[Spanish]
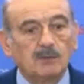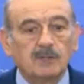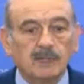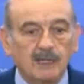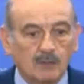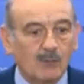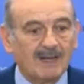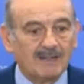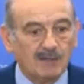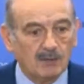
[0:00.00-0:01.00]
de
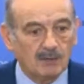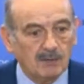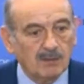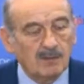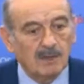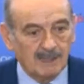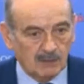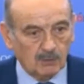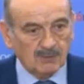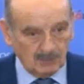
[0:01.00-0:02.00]
coalición en
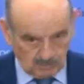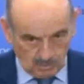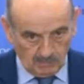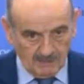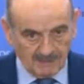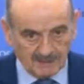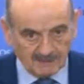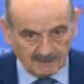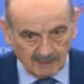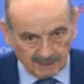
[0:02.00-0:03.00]
la comunidad autónoma de
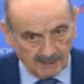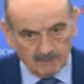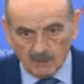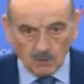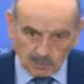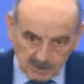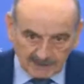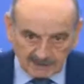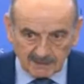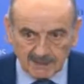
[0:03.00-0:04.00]
Cantabria, cosa
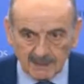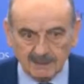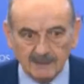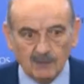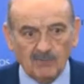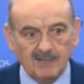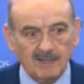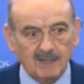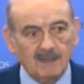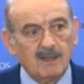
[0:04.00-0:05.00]
que tendrán que
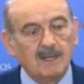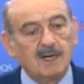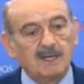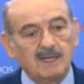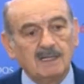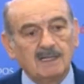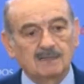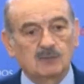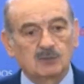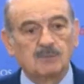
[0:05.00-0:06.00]
negociar allí
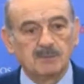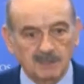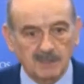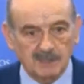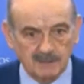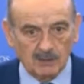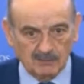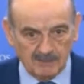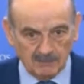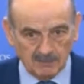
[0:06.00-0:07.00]
las dos comisiones
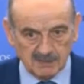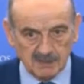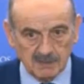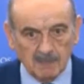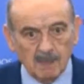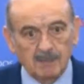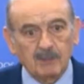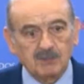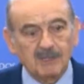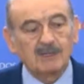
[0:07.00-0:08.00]
renegociadoras.
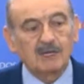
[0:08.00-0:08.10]
Pero esta era